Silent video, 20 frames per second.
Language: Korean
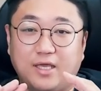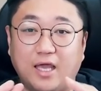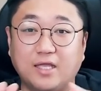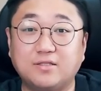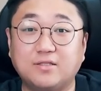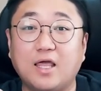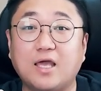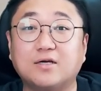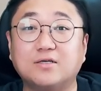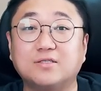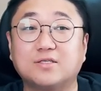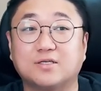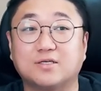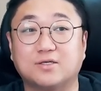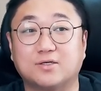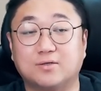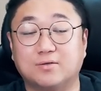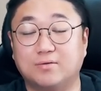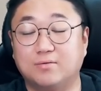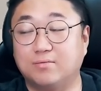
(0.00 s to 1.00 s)
혜택은
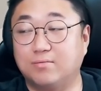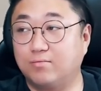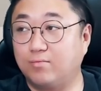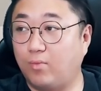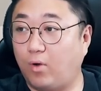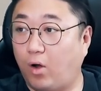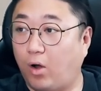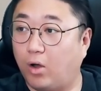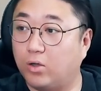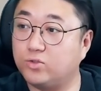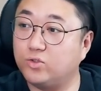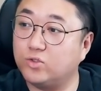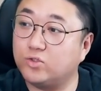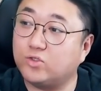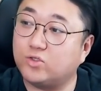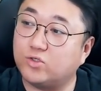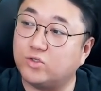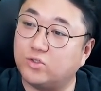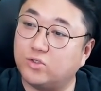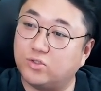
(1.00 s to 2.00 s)

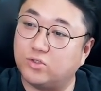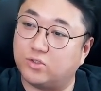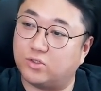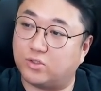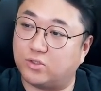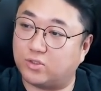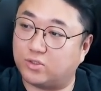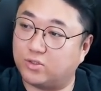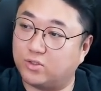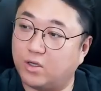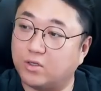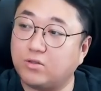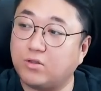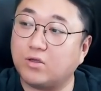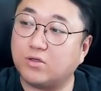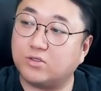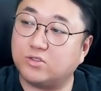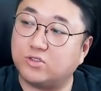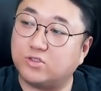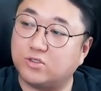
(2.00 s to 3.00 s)
아니지
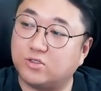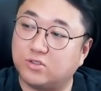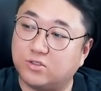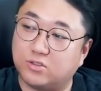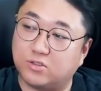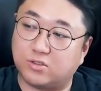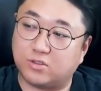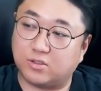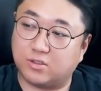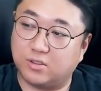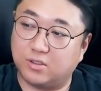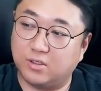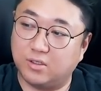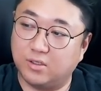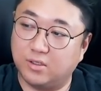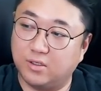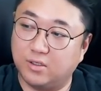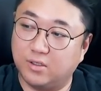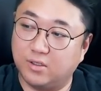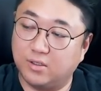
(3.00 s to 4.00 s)
혜택 있지
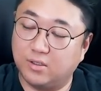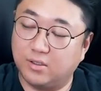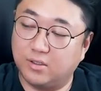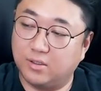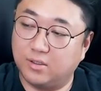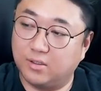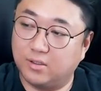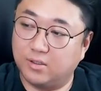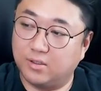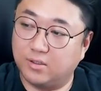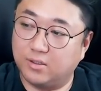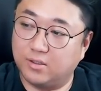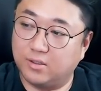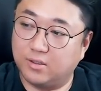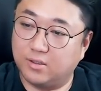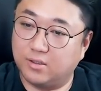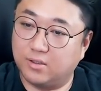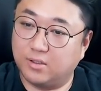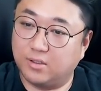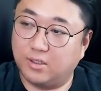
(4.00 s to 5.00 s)

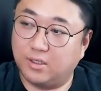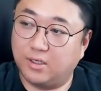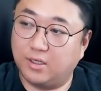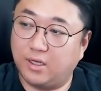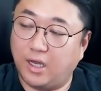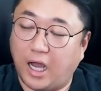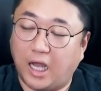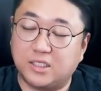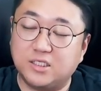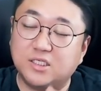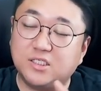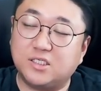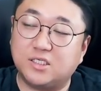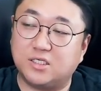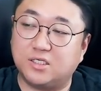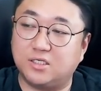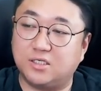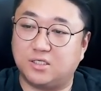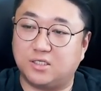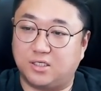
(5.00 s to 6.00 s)
배지랑
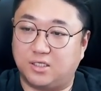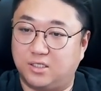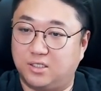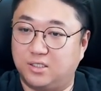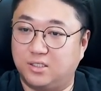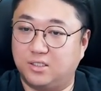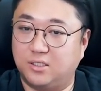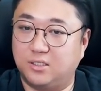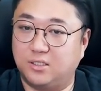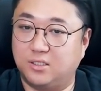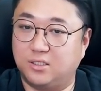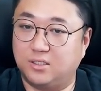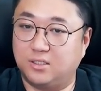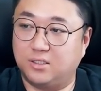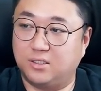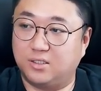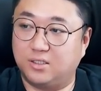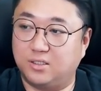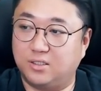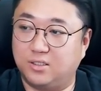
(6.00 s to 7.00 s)
아니지
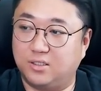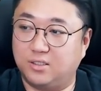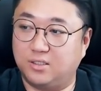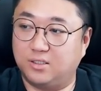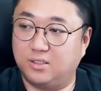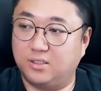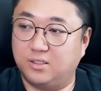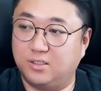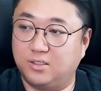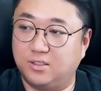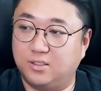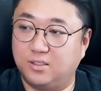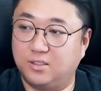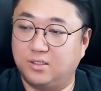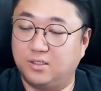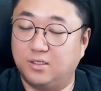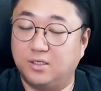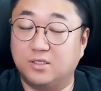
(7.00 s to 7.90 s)
예?